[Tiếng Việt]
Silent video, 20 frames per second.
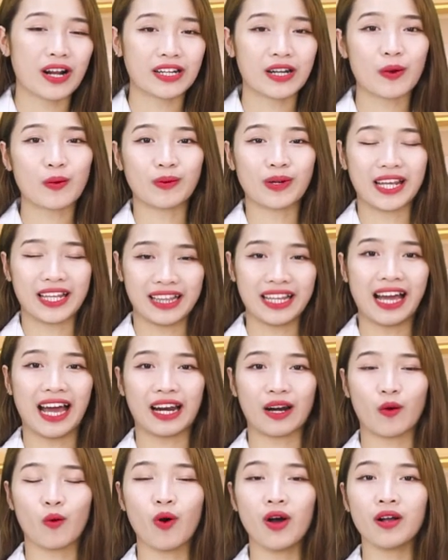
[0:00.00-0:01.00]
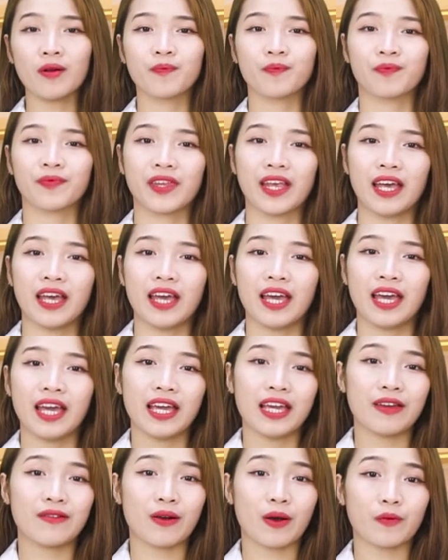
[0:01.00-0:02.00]
Quang Đông đến từ Hàn Quốc.
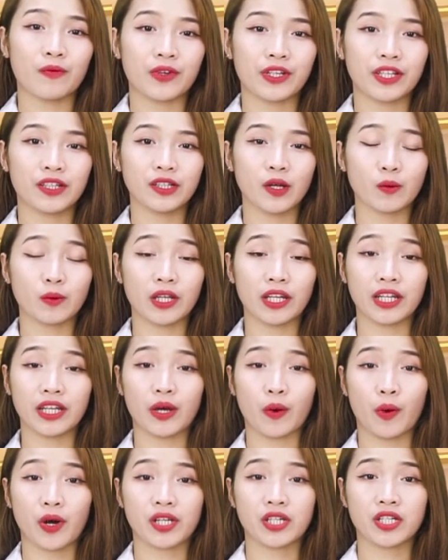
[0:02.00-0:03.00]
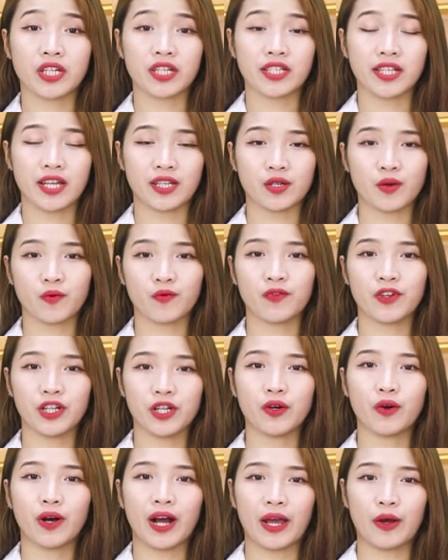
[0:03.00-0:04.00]
Hy vọng với những thông tin Kiều Anh chia sẻ trong
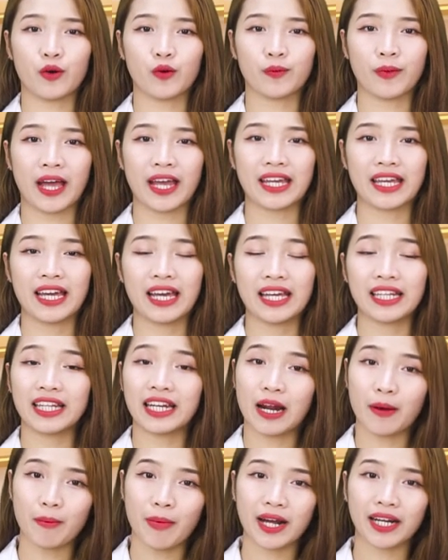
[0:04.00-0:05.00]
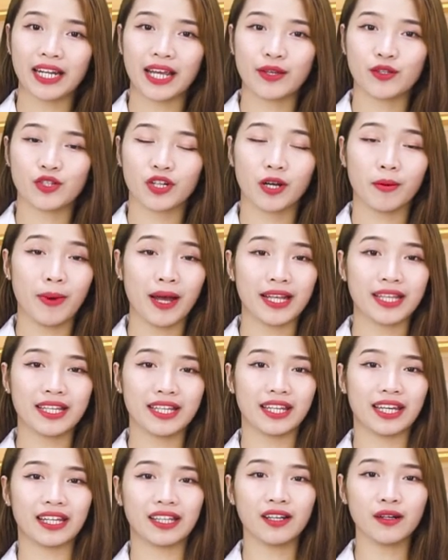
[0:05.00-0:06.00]
video ngày hôm nay thì đã mang đến cho các bạn
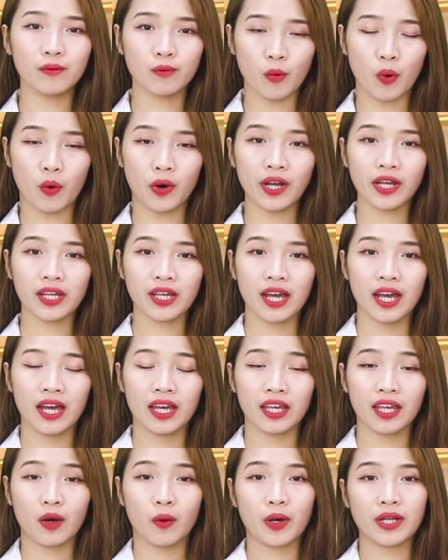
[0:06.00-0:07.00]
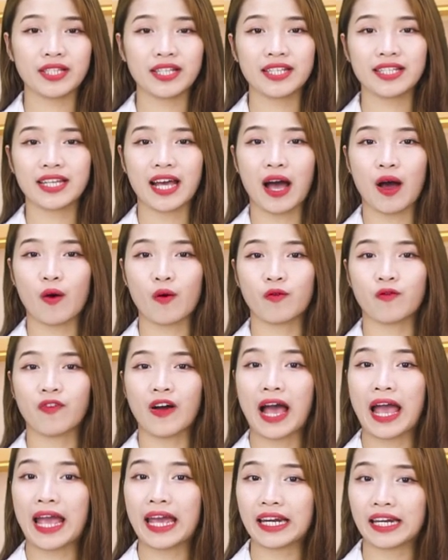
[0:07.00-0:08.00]
những kiến thức bổ ích. Kiều Anh xin chào
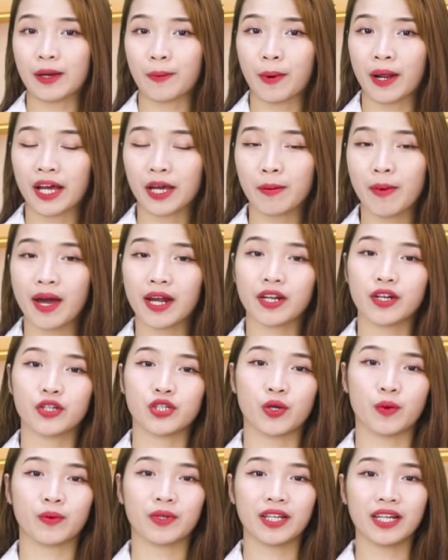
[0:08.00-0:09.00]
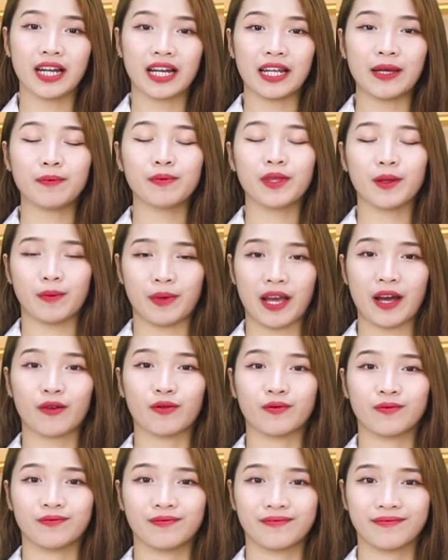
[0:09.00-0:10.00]
và hẹn gặp lại các bạn ở trong những clip tiếp
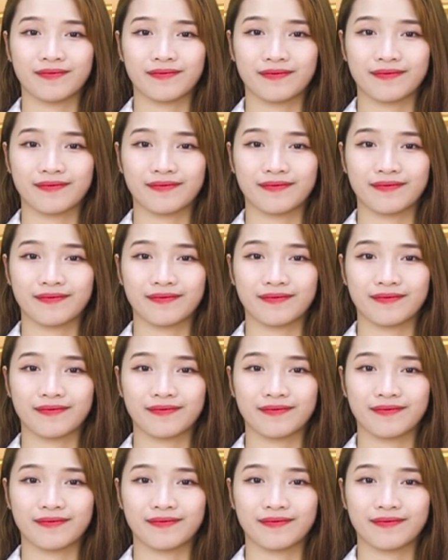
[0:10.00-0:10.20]
theo.